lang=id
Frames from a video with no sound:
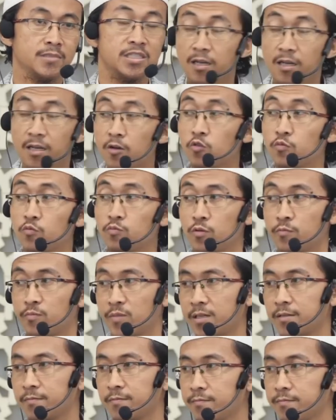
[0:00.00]
Secara umum
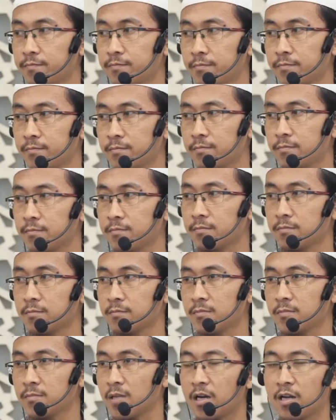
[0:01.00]
ya.
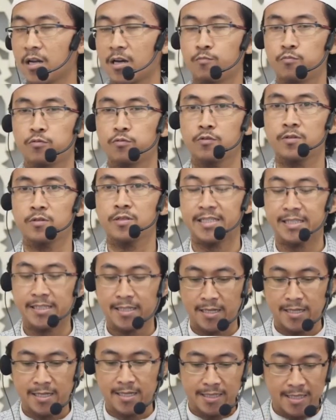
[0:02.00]
Adapun
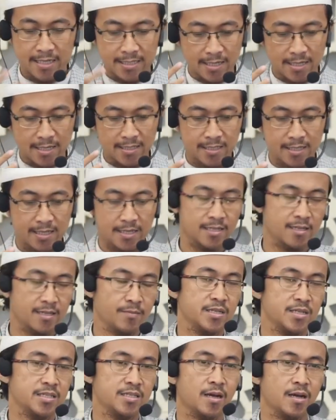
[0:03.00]
yang kita saksikan
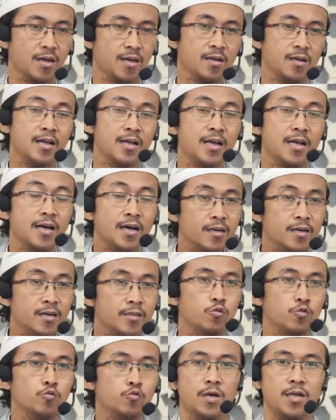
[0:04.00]
zaman sekarang
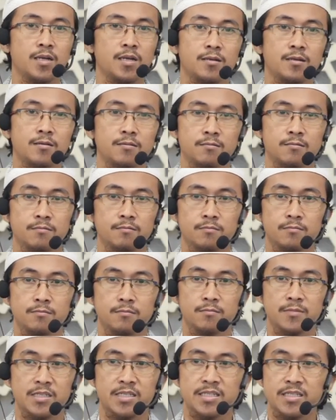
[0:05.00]
ritual
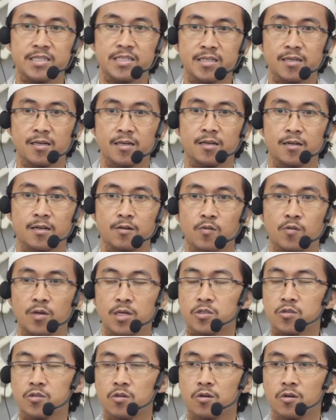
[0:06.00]
ziarah
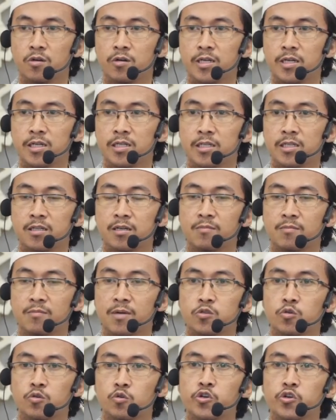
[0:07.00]
wali songo ini
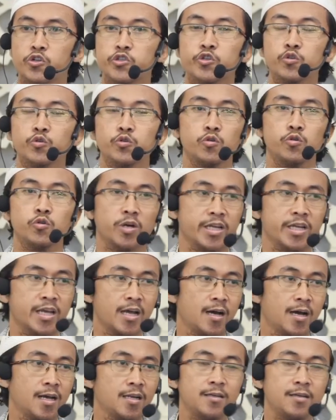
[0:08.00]
termasuk syuddur
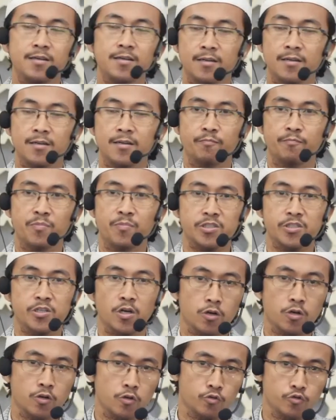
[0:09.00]
rihal
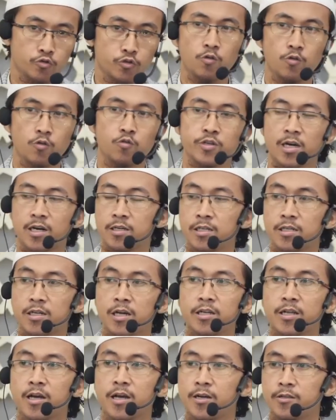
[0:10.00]
perjalanan jauh yang
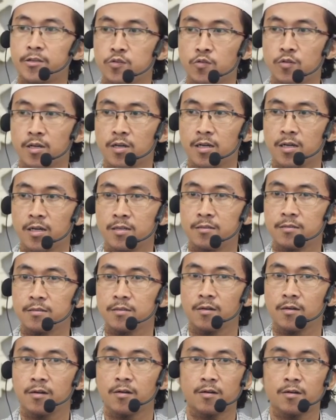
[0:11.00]
tidak dianjurkan
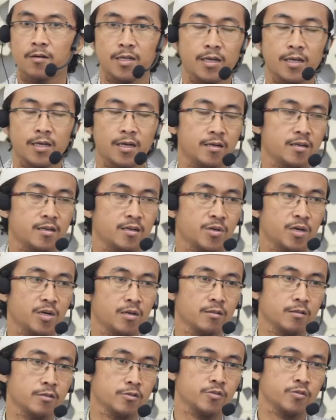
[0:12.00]
oleh
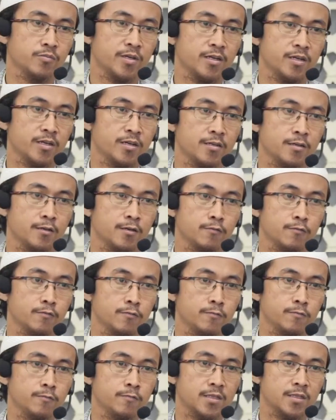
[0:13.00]
agama Allah
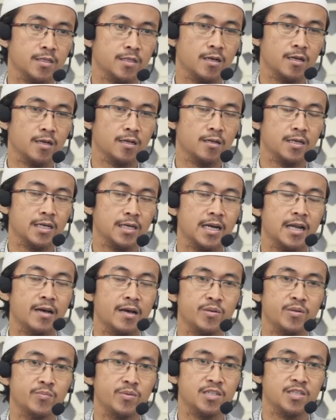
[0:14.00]
Subhanahu wa taala.
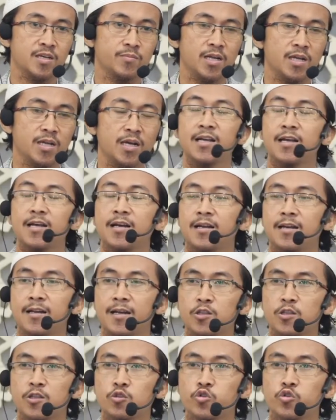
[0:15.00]
Nabi bersabda,
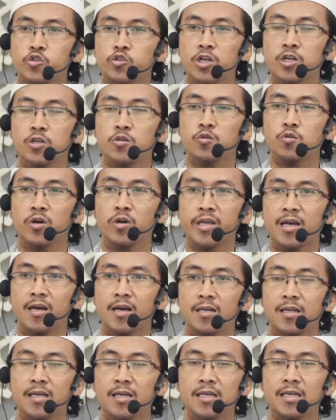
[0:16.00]
"La tusyaddu
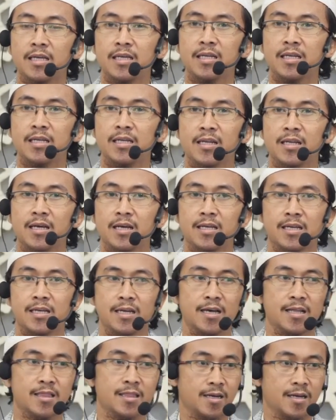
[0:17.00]
rihal illa
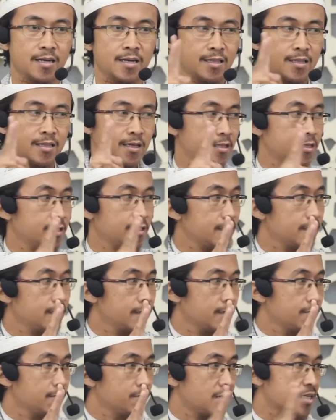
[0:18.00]
ila thalathati
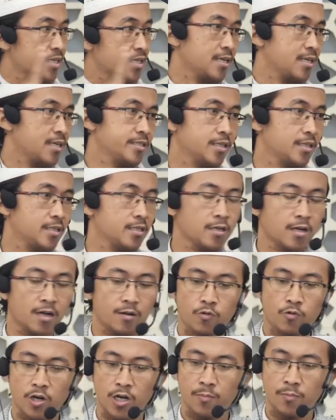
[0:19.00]
masajid."
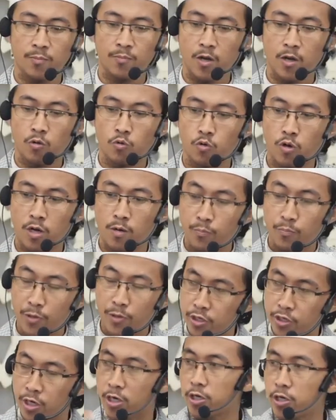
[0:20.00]
Enggak boleh melakukan
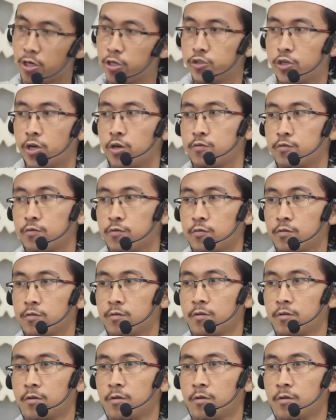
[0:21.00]
perjalanan jauh